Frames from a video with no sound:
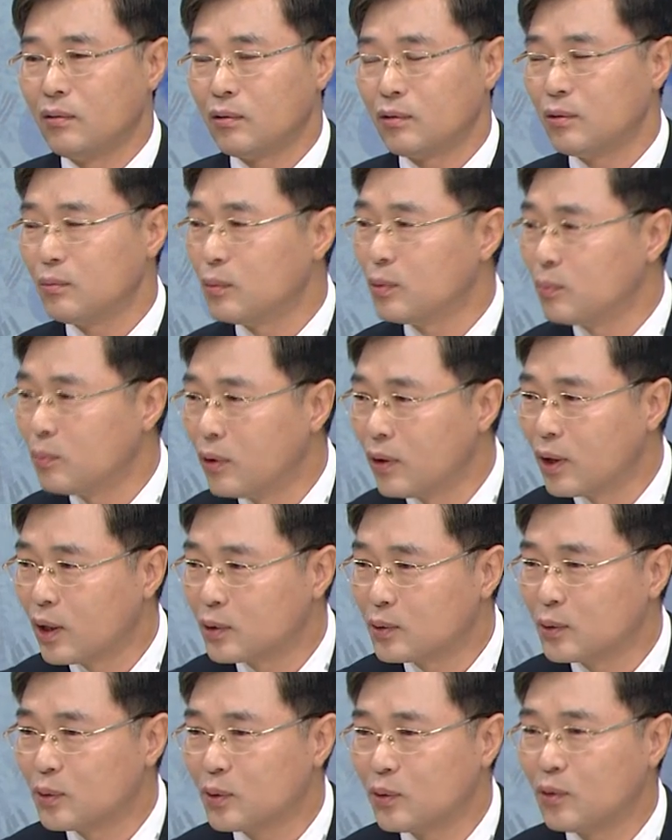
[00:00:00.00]
그럼 뭐 뭐가
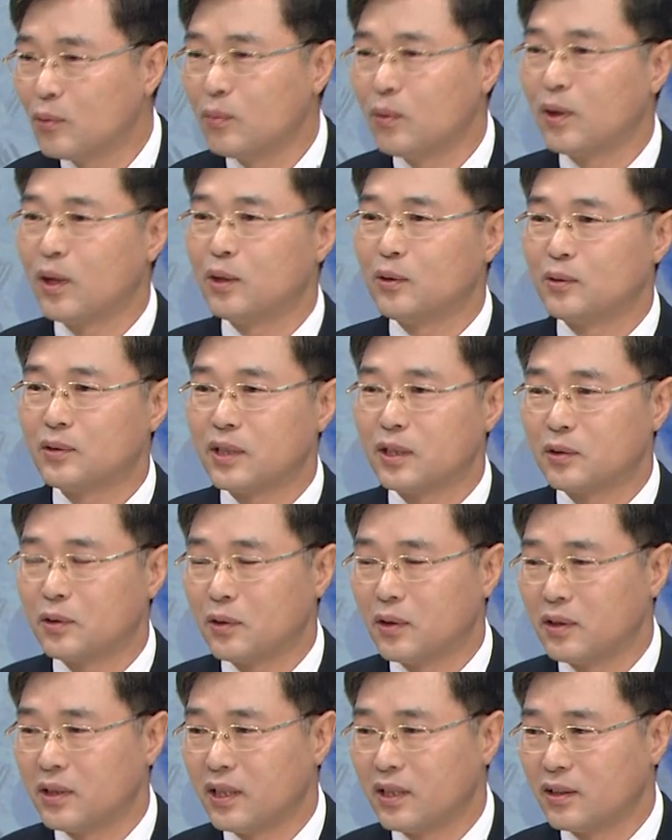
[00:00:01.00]
종교고 뭐가 유사
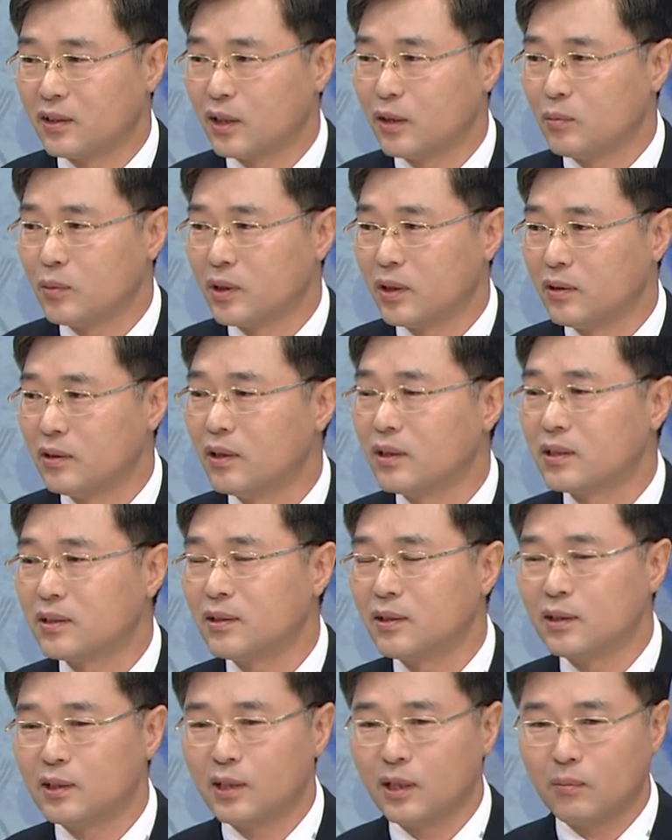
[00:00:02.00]
종교냐 하는 겁니다.
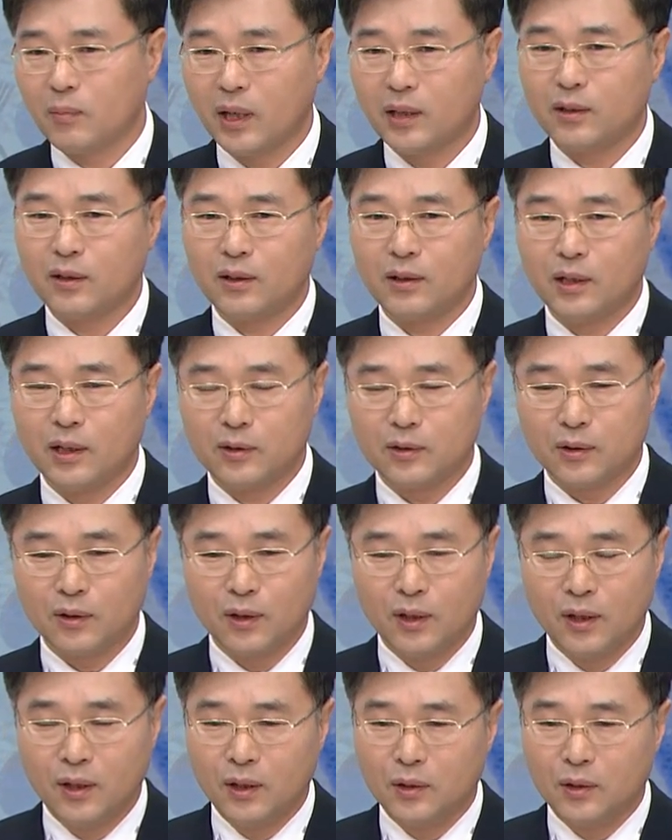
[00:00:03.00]
여기서 이제 만들어내죠.